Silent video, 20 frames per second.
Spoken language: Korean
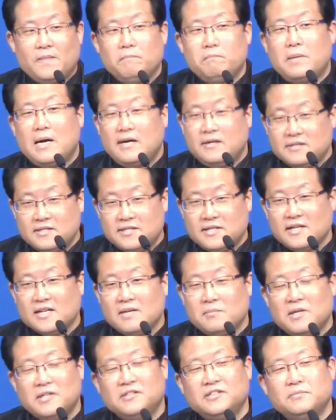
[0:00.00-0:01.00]
8장에
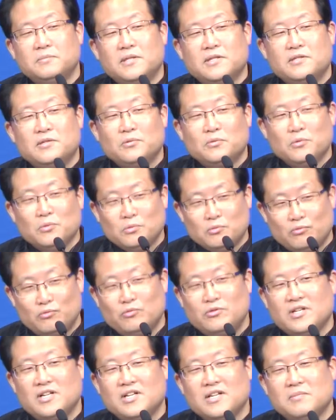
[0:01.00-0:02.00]
말씀하시고
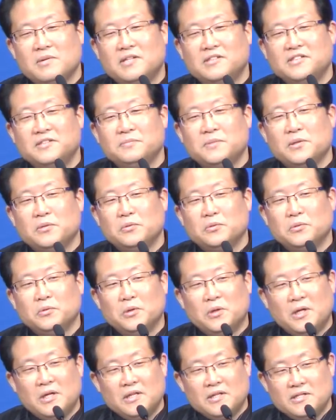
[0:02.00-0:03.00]
9장에 말씀하고
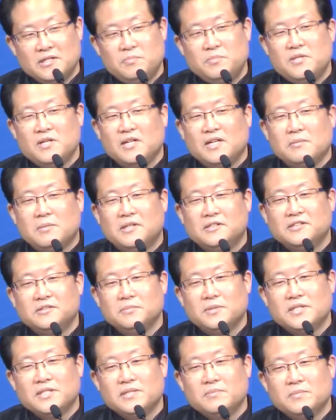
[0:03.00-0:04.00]
10장에
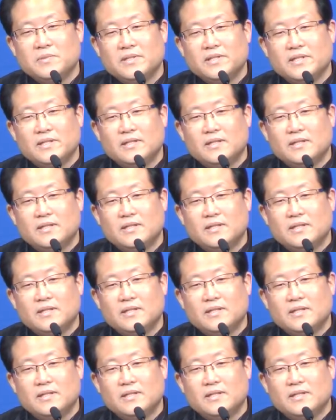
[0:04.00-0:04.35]
말씀하십니다.